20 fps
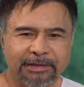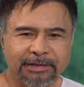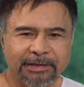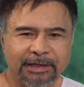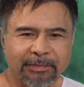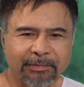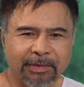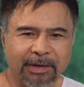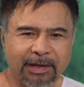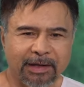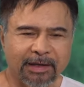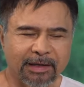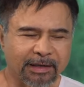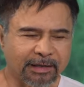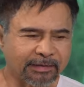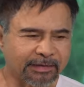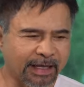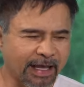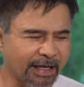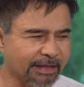
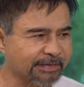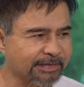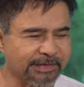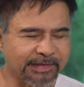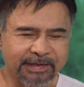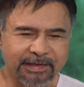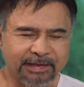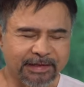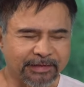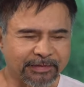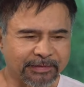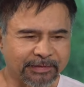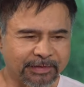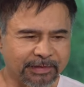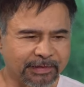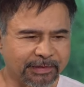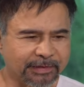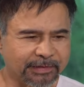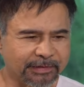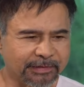napakataas ng ano
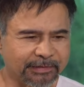ng